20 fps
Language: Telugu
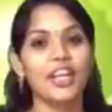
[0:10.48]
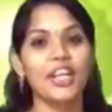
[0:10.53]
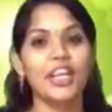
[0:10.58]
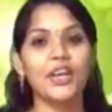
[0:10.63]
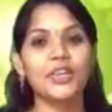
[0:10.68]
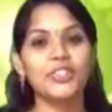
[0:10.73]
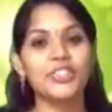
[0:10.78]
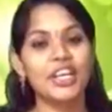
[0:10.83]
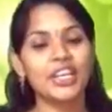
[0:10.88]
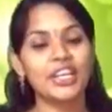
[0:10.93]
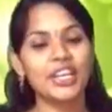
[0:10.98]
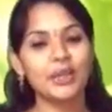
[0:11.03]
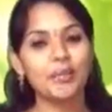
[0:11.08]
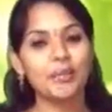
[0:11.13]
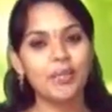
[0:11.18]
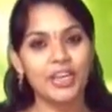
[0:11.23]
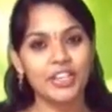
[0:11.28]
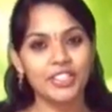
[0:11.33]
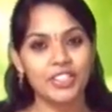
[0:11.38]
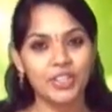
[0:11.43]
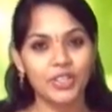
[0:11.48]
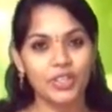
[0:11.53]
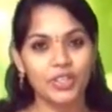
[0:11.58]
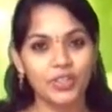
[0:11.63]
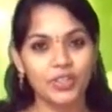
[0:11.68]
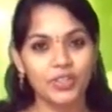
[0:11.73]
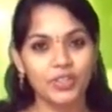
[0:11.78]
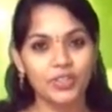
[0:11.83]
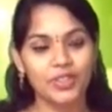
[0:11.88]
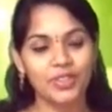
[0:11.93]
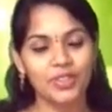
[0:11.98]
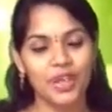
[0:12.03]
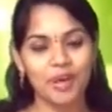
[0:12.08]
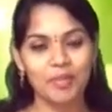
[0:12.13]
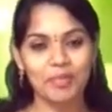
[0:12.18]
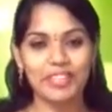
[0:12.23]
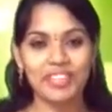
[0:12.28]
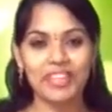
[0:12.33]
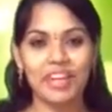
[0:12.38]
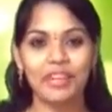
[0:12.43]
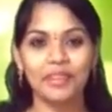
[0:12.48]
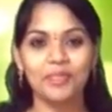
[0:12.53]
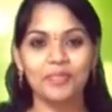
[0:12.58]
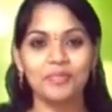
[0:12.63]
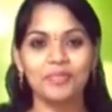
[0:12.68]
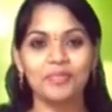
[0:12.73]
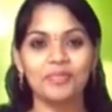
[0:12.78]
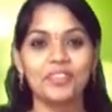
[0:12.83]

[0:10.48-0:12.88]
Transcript: లియో ఛానల్ ప్రేక్షకులకు నమస్కారం